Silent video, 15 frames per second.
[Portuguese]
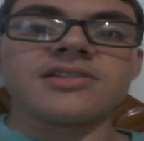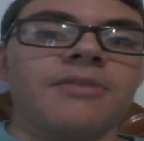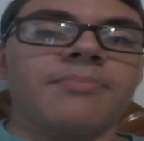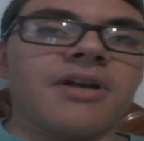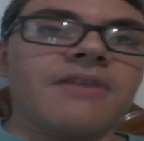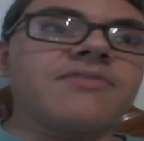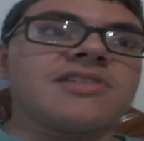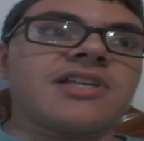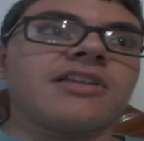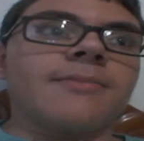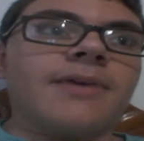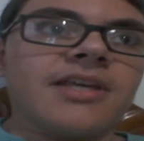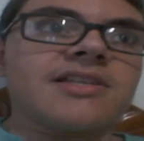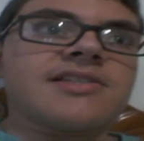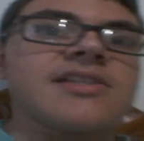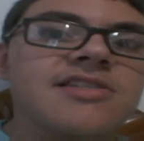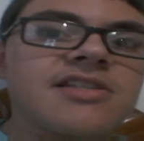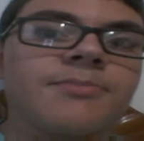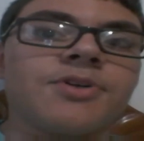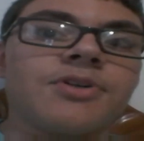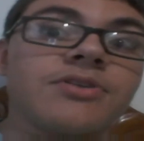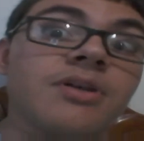E pra avisar também que essa
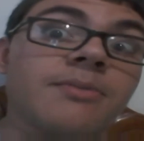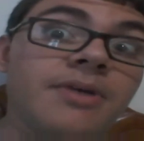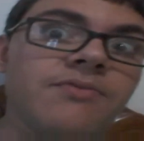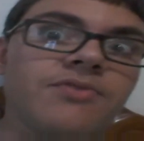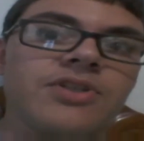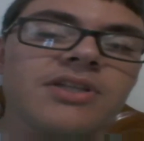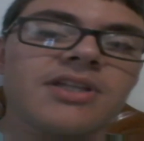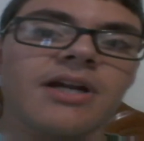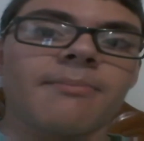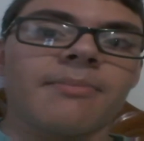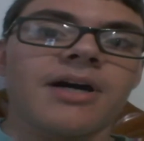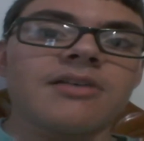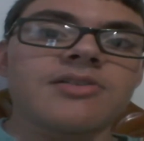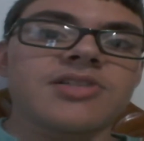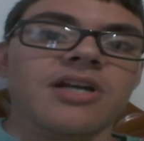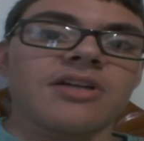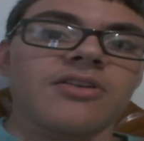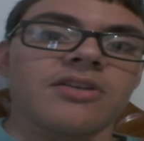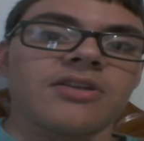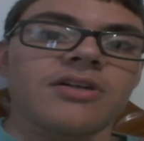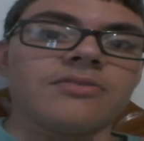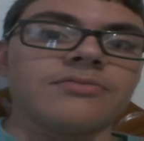semana eu também vou ter trabalho, certo?
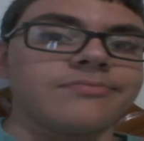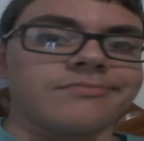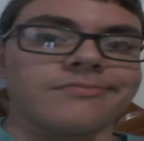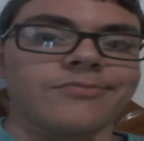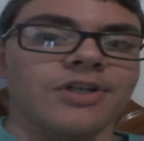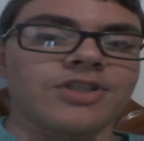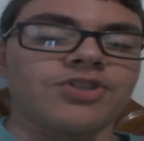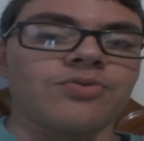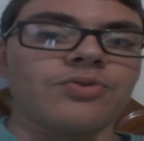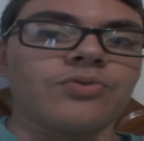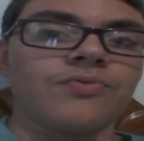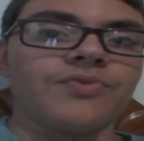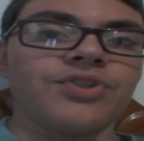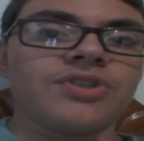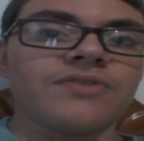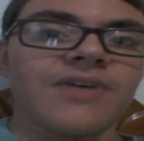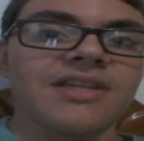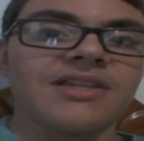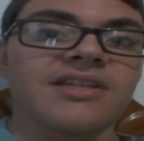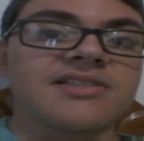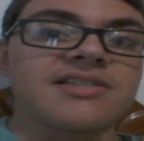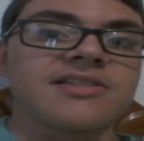Então, acho que o único vídeo que vai
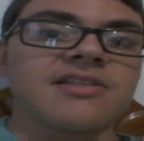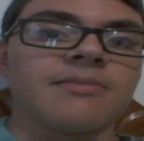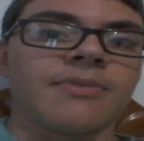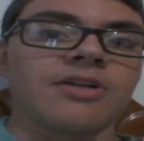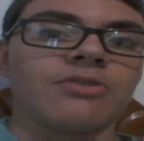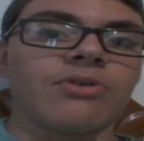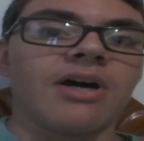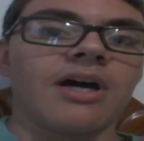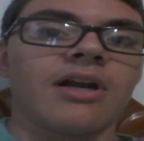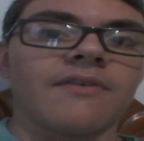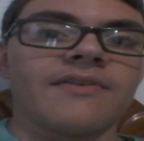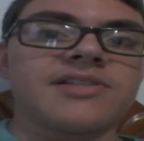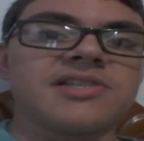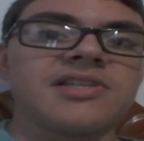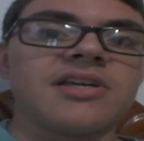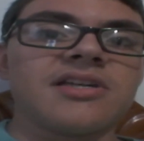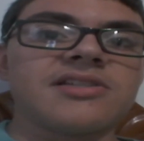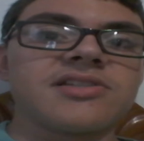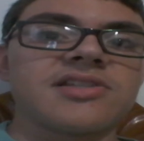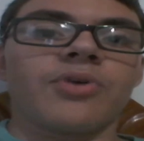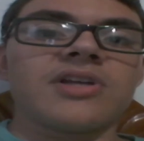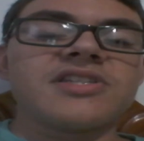ter essa semana no canal canal vai ser
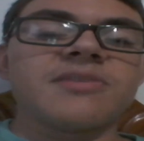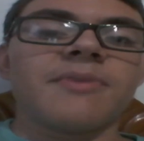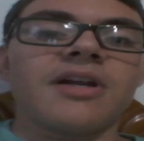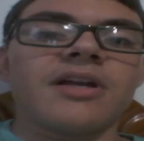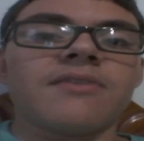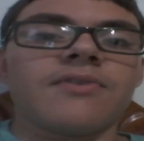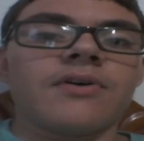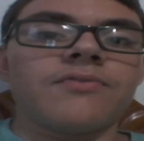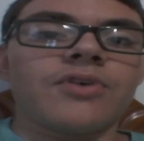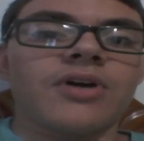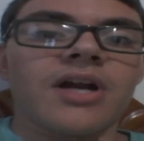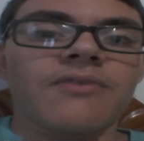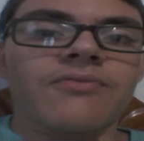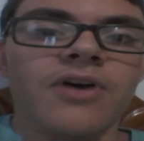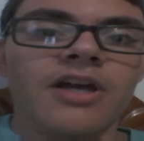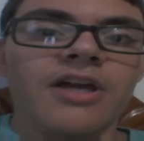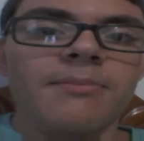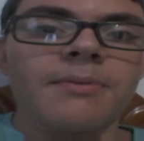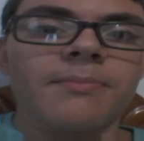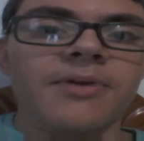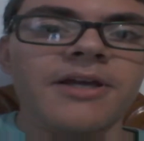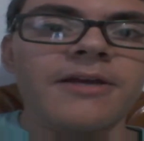esse. Porém, semana que vem eu vou gravar uma
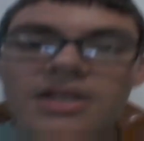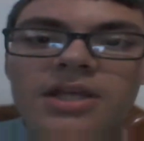gameplay.